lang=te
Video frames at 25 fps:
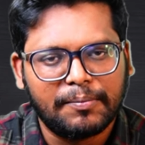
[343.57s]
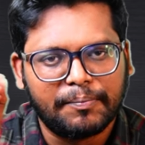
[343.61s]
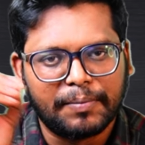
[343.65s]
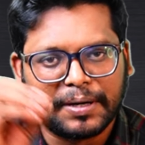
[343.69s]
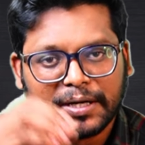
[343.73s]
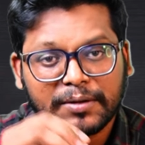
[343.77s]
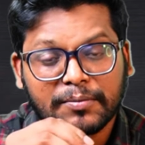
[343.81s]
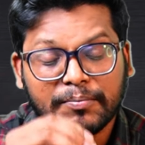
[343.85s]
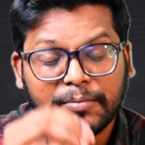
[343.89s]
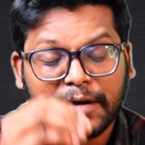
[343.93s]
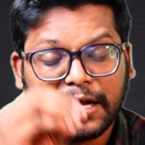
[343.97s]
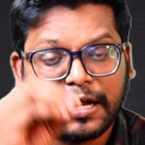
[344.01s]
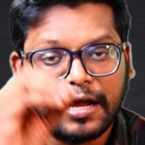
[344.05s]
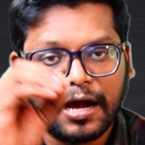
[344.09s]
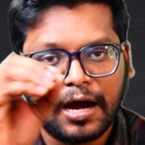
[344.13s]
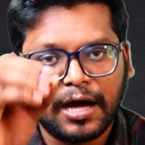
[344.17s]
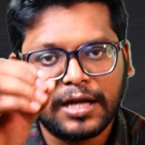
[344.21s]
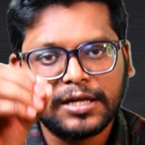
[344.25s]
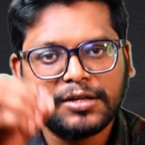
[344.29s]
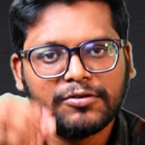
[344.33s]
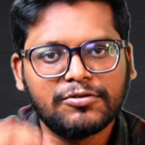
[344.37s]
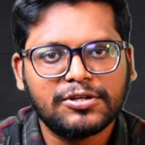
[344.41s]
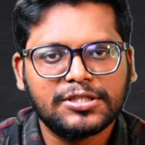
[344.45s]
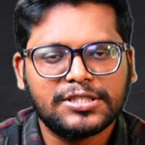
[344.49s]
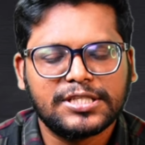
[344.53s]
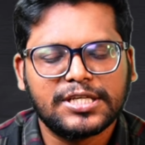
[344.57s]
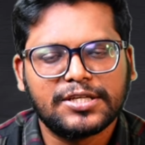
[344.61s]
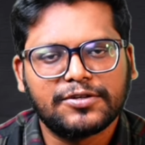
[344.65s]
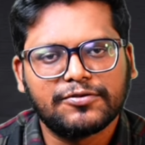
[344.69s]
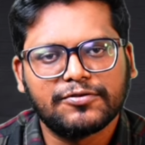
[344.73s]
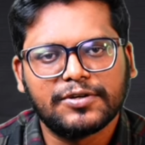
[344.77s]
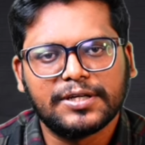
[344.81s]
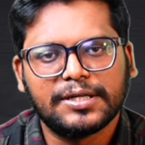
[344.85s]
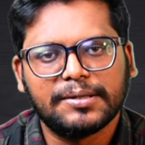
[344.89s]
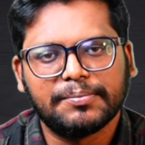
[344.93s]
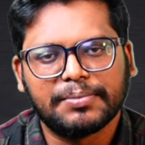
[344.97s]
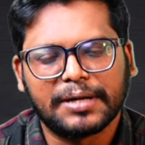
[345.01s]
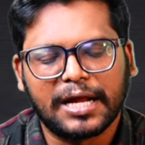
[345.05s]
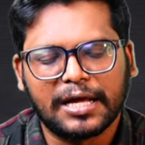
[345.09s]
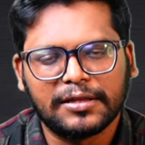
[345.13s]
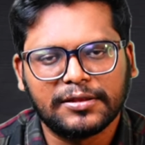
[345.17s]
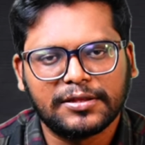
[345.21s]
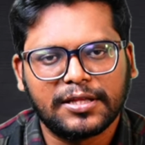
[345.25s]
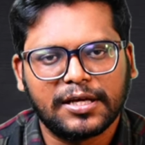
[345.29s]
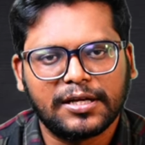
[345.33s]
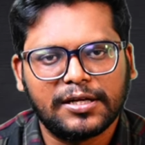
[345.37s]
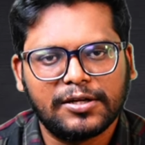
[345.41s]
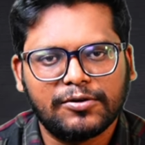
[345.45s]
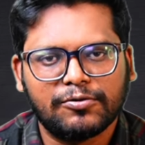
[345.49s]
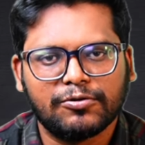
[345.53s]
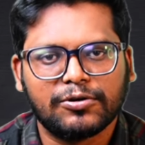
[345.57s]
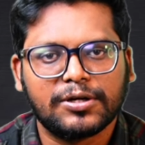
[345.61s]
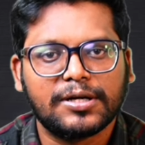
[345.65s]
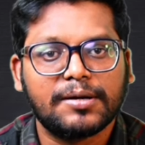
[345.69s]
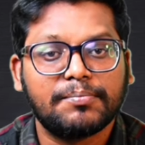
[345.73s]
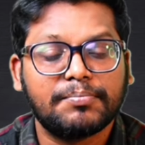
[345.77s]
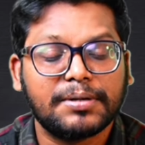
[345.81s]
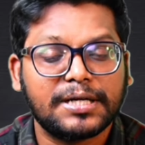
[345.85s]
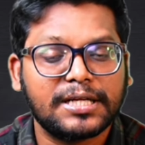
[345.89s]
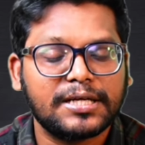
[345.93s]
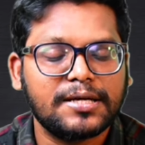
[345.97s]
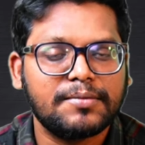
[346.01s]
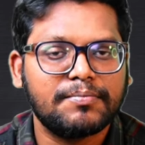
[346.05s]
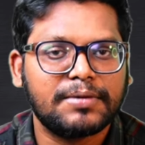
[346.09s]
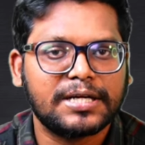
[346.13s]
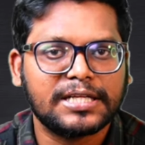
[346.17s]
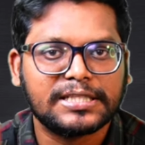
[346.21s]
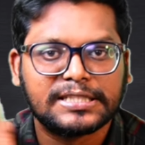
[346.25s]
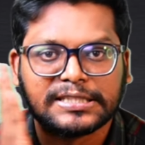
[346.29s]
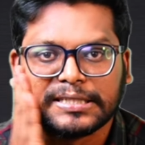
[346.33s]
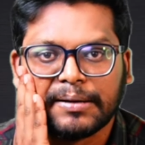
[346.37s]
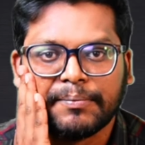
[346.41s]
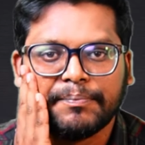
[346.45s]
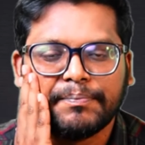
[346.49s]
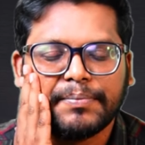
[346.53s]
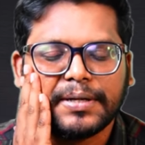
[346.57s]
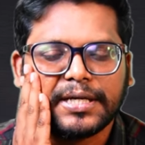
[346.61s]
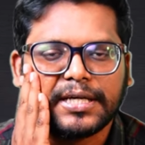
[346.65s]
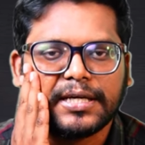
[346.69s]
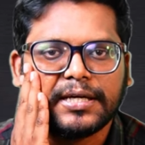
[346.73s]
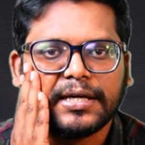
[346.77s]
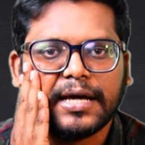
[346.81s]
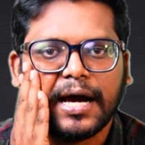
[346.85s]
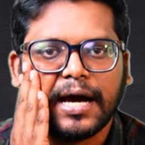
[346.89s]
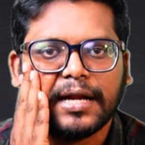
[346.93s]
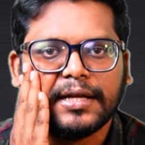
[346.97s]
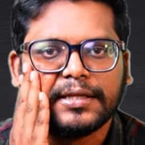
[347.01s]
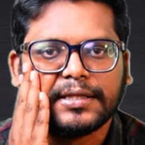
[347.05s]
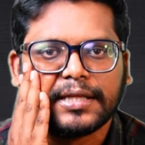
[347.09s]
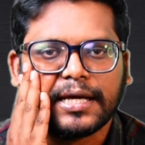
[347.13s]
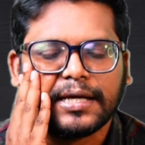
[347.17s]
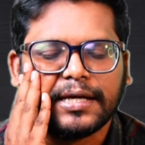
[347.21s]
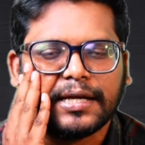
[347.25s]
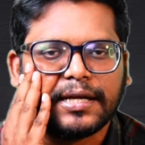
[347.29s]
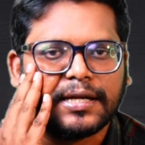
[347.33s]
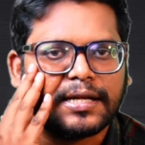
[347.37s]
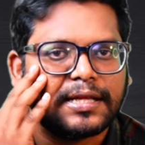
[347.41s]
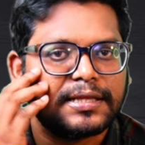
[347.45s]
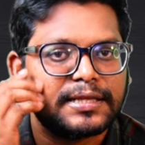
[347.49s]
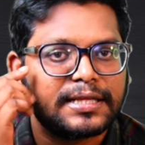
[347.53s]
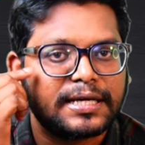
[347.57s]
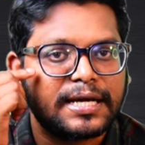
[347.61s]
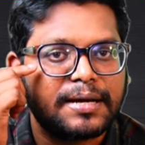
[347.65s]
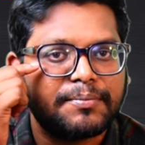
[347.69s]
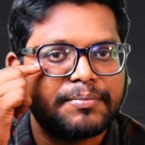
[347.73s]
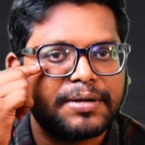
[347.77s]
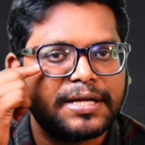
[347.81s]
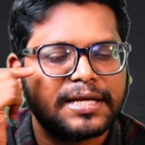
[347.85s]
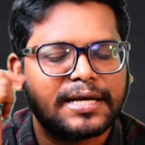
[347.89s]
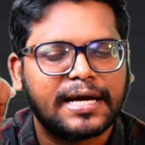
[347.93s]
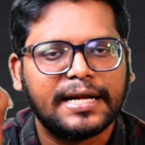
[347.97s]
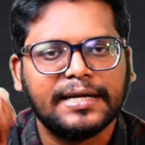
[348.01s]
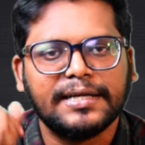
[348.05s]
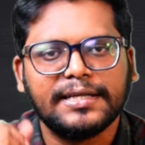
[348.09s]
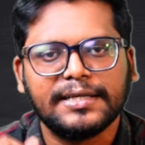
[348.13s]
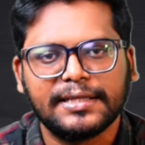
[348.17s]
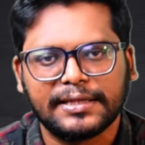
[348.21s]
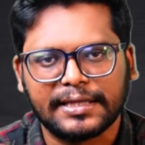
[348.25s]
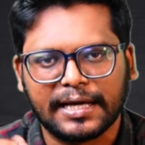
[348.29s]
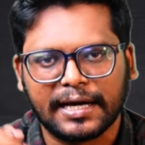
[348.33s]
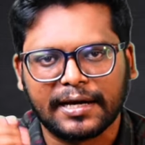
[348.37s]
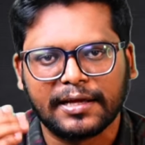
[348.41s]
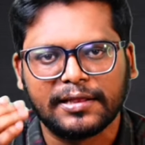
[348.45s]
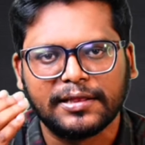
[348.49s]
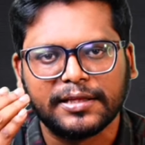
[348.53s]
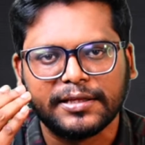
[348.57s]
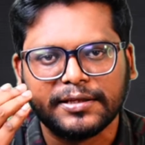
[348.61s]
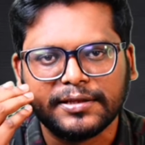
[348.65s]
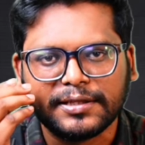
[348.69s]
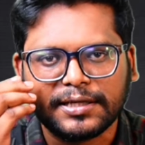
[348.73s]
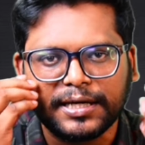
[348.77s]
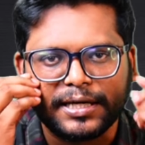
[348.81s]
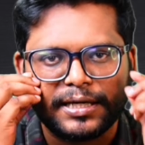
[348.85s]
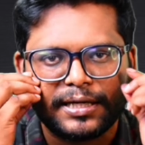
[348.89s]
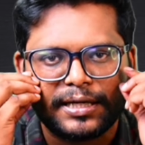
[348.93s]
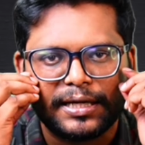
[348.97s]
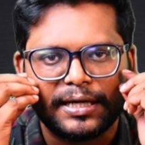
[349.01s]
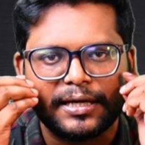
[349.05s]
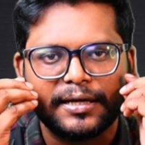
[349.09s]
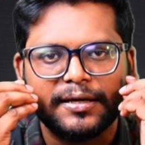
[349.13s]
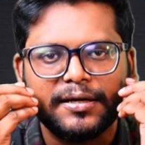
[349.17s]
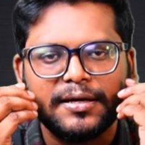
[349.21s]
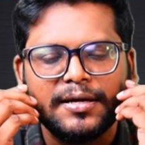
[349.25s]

మనం గాలి వచ్చేటువంటి ప్రాంతాల్లో ఉన్నప్పటికీ మన చెంపకి గాలి తగిలినంతగా మన కంటికి తగలదు ఎందుకంటే